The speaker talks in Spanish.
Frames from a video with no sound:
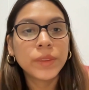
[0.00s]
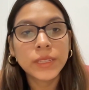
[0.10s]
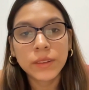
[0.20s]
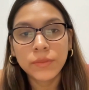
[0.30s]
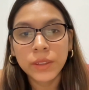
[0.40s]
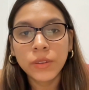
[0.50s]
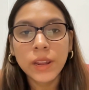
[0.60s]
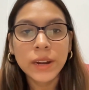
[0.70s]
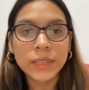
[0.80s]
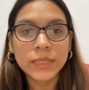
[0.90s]

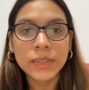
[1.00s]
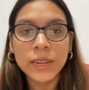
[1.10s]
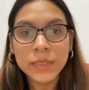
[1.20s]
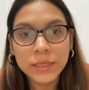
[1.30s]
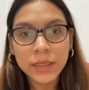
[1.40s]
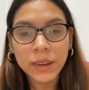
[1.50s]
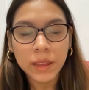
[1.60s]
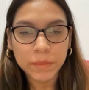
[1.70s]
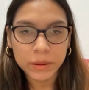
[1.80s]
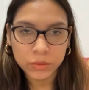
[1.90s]
desafiando la resiliencia de
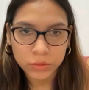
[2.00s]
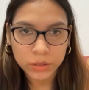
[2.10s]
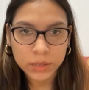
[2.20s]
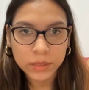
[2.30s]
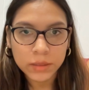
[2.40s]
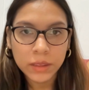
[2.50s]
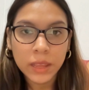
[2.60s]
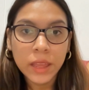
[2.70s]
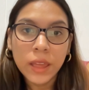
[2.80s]
las personas.